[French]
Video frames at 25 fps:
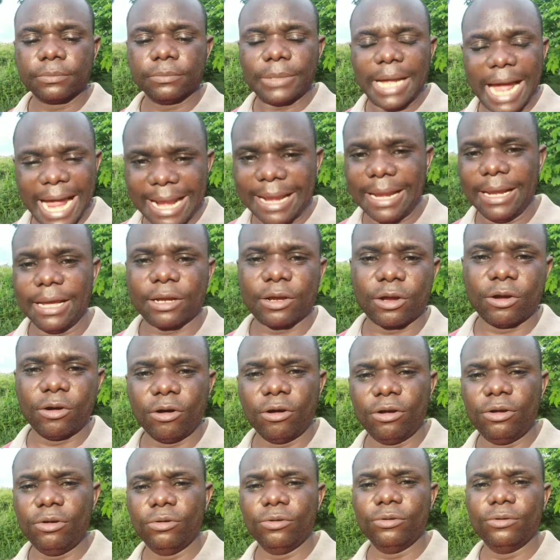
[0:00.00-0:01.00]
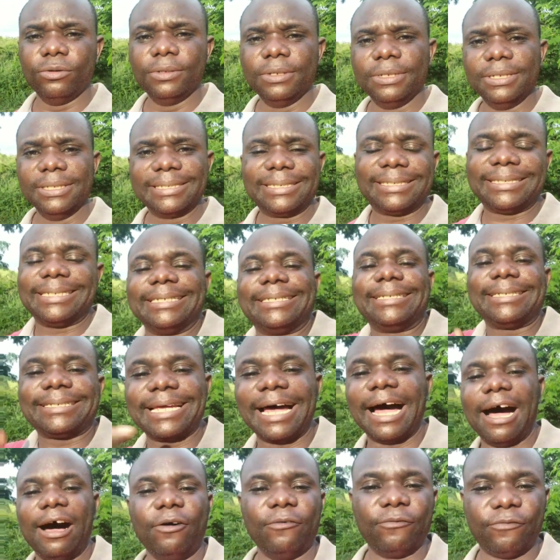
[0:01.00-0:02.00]
à l'école, c'est ça
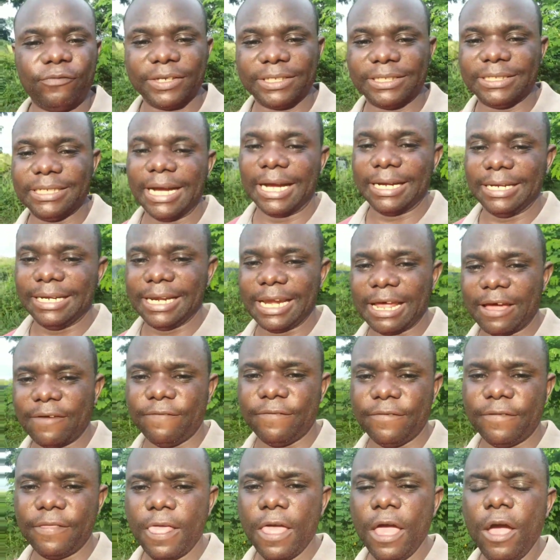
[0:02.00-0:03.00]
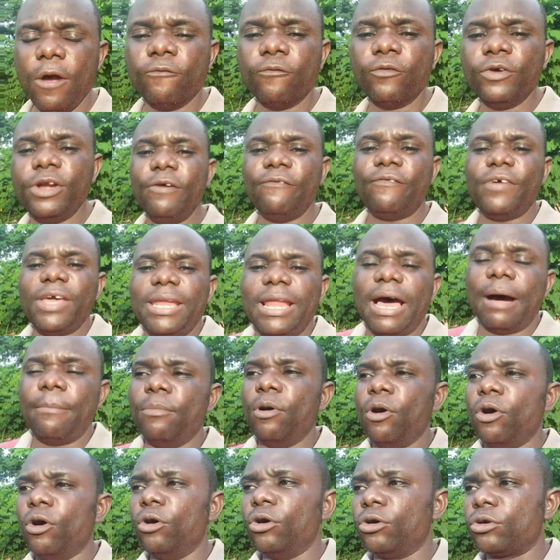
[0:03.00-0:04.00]
en fait gagner la vie. Vous devez
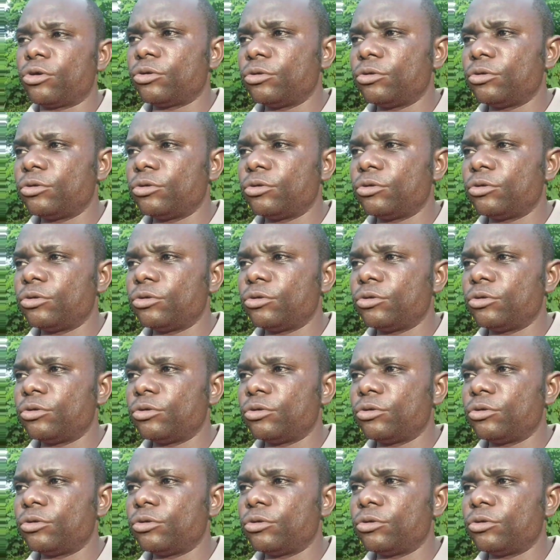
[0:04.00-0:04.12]
d'abord